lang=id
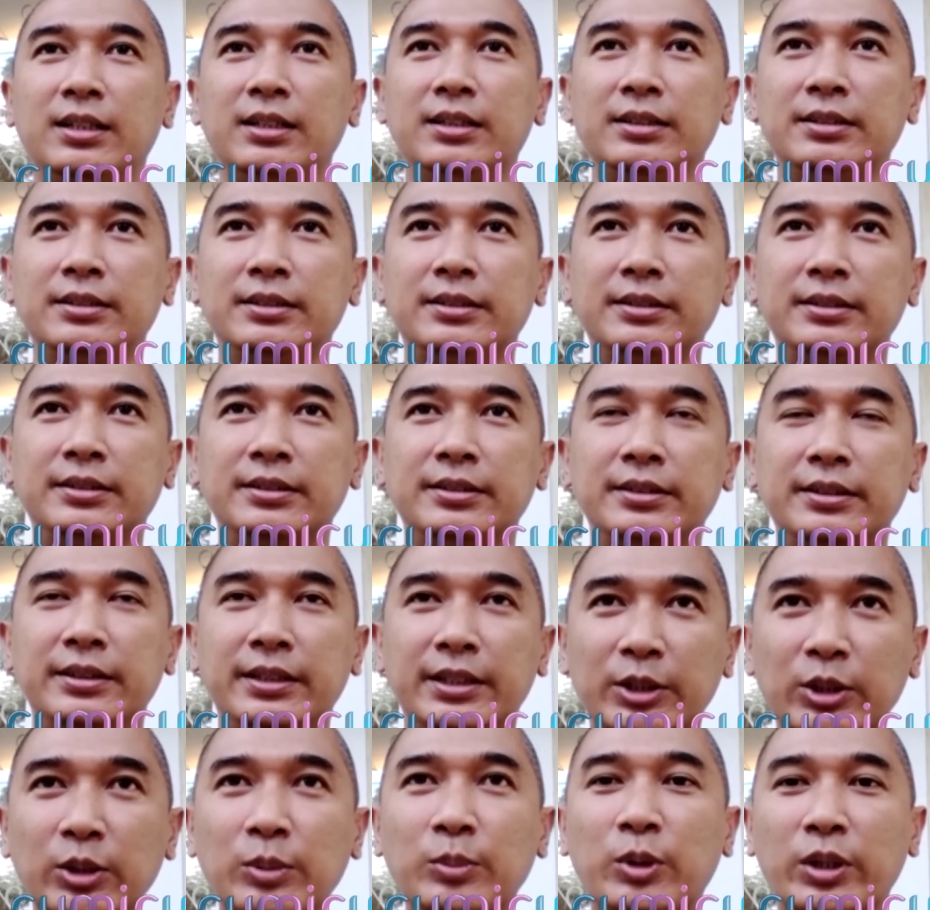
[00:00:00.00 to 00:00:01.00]
Eh,
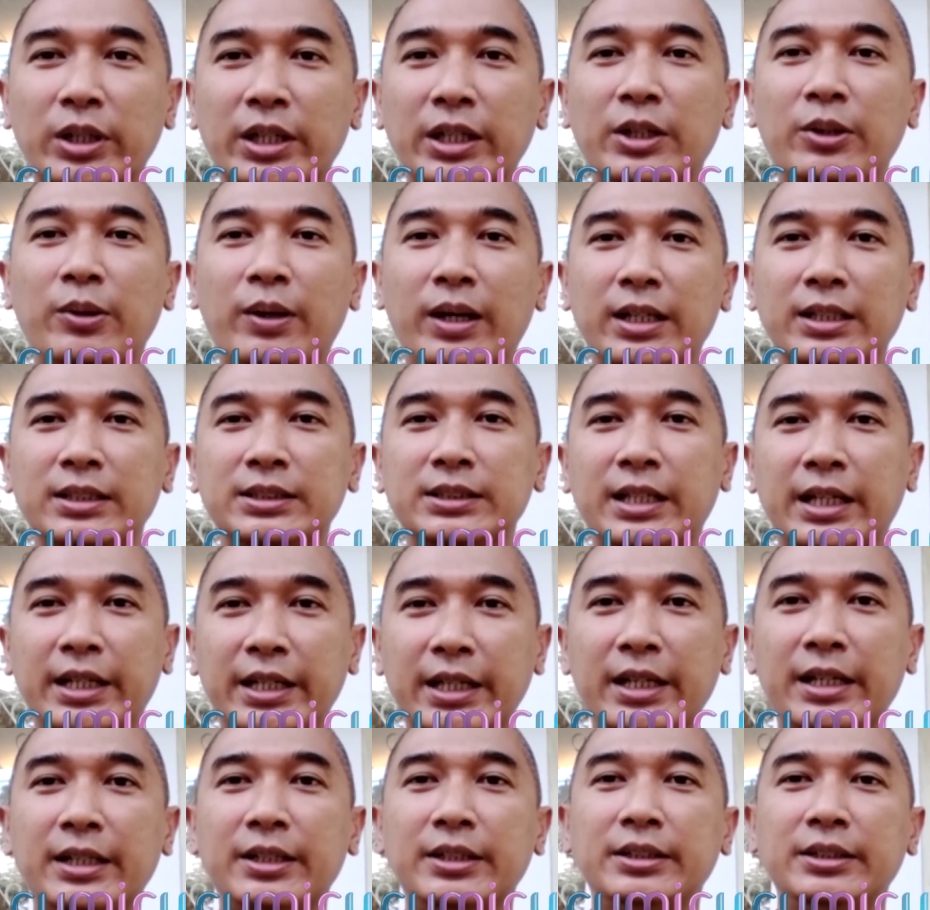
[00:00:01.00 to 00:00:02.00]
itu mungkin doa
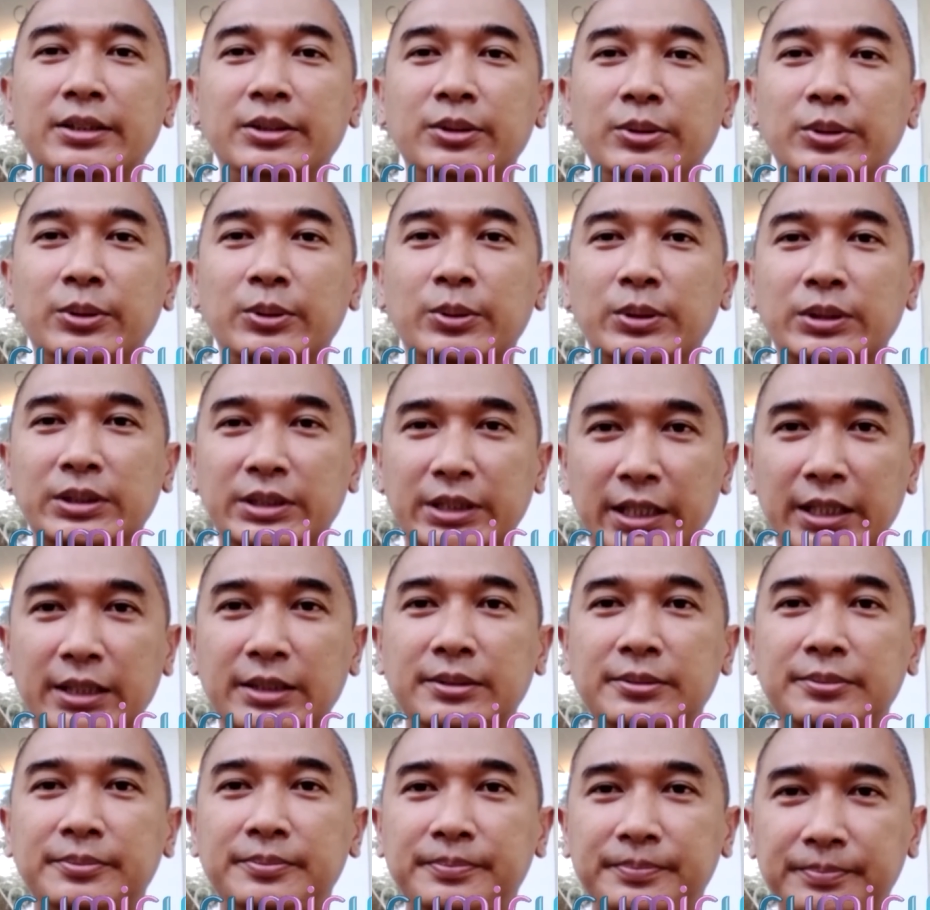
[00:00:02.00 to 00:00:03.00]
saya untuk
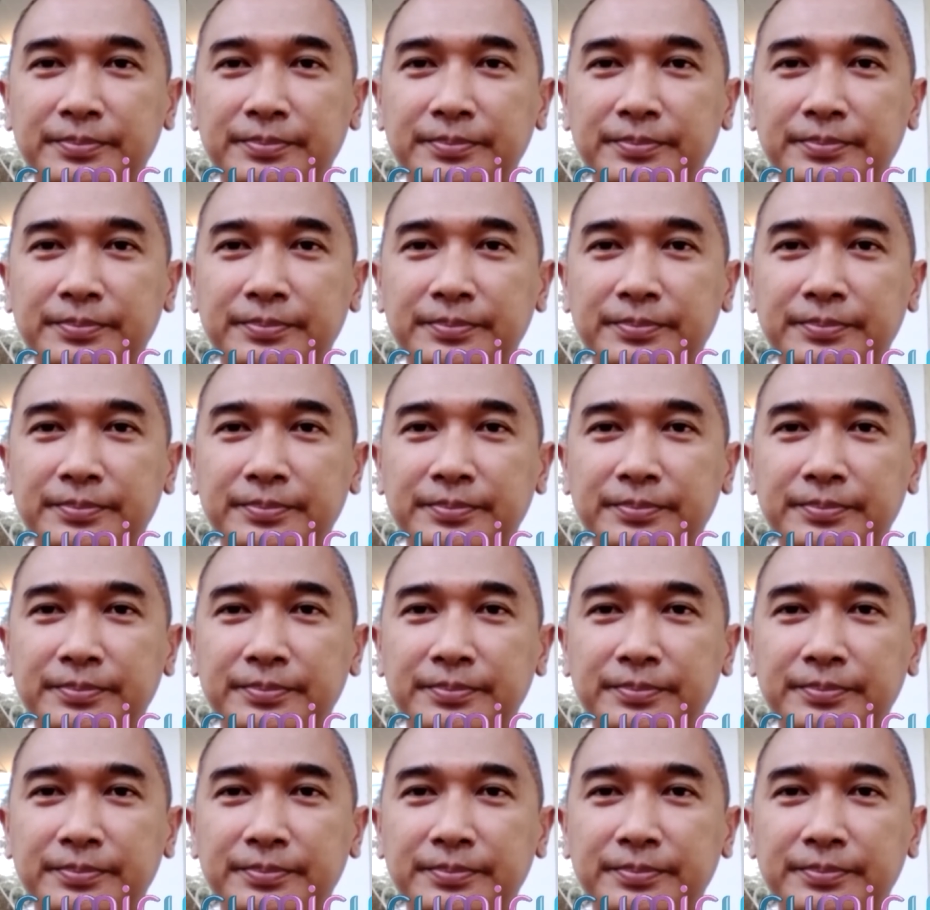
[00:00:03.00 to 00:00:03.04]
Jen.